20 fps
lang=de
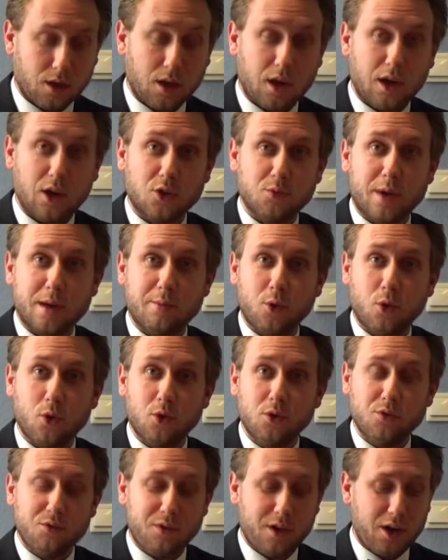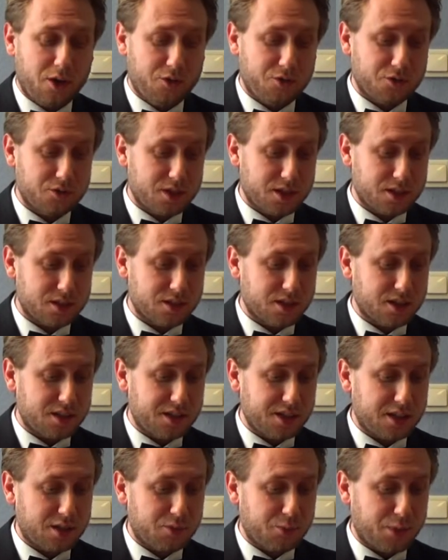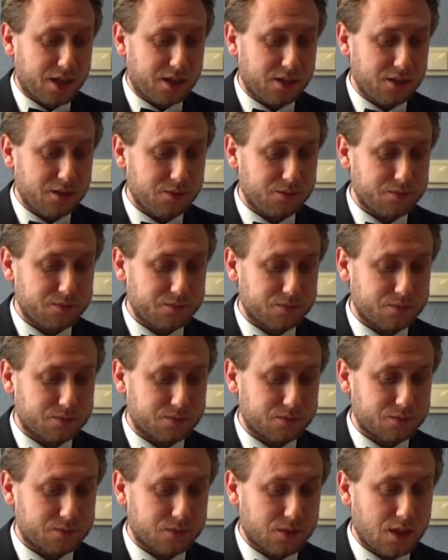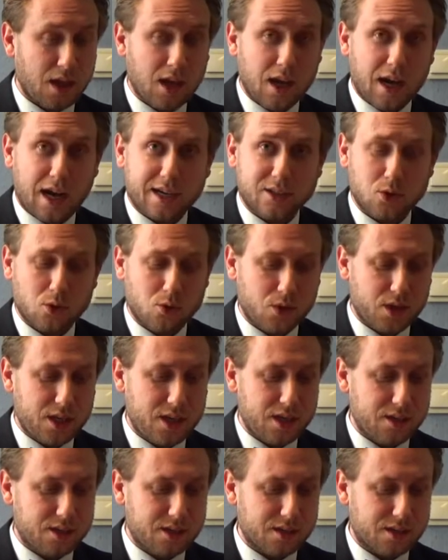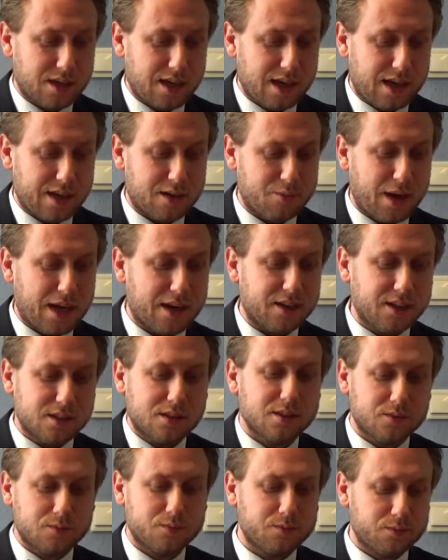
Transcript: Aus meinem unveröffentlichten Gedichtband Anthologien des kleinen Mannes